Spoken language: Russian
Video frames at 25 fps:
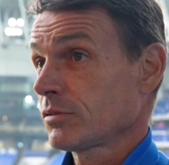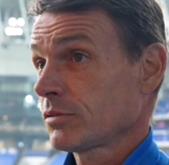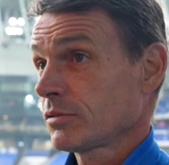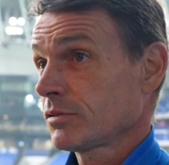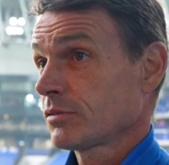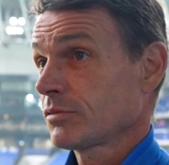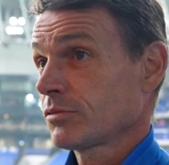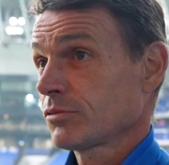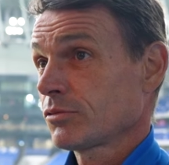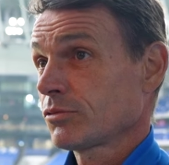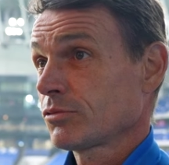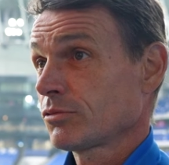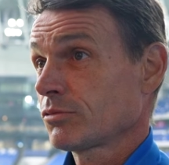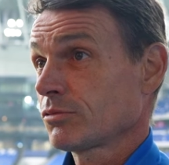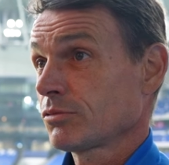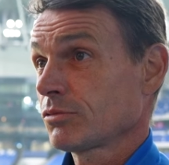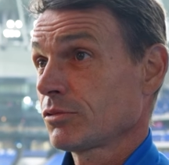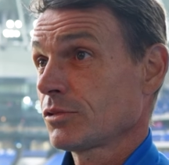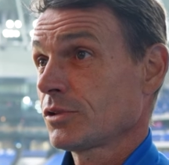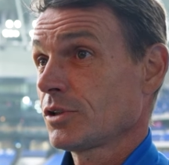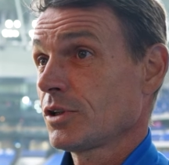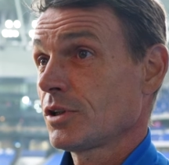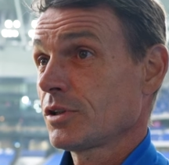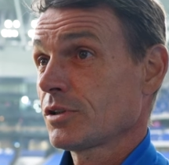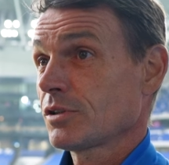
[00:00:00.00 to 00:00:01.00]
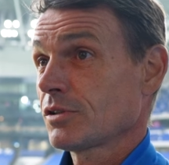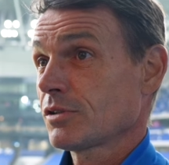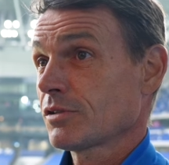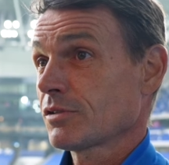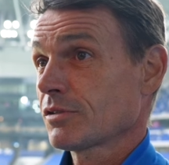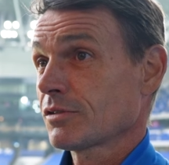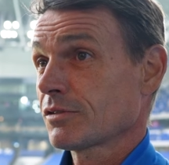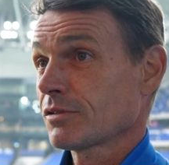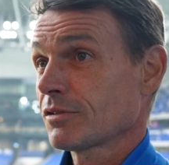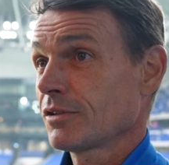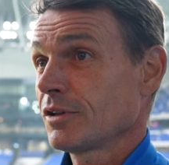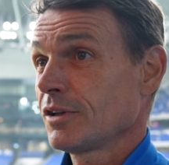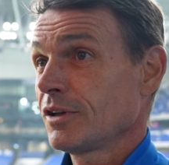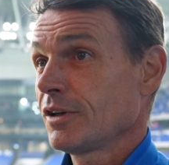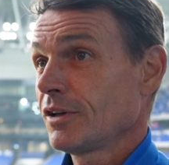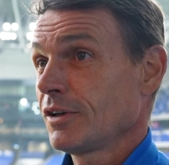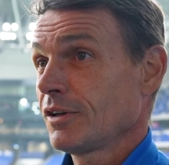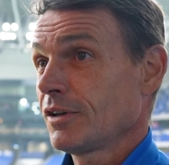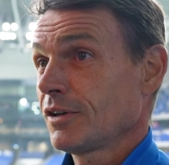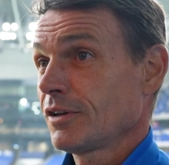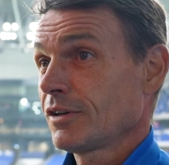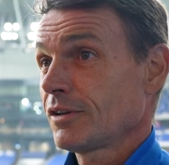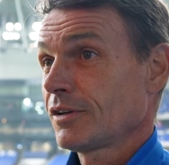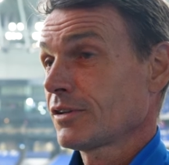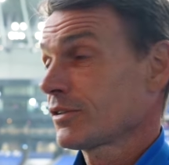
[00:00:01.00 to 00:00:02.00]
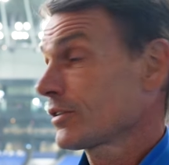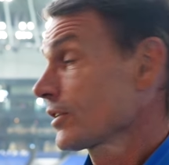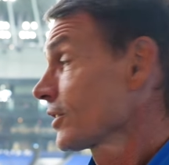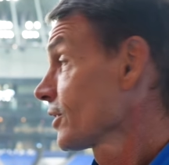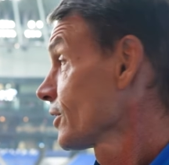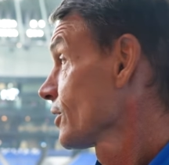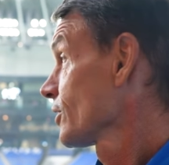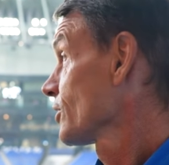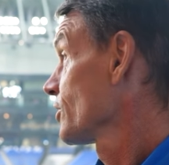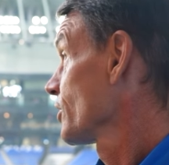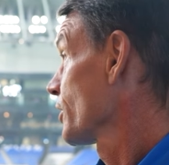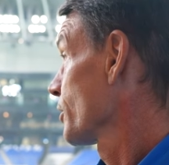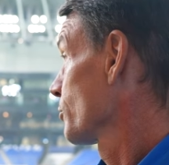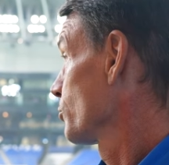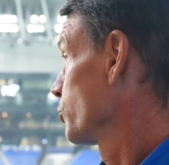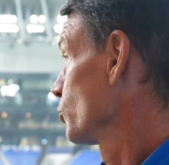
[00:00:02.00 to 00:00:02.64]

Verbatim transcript: э, ну, здесь это их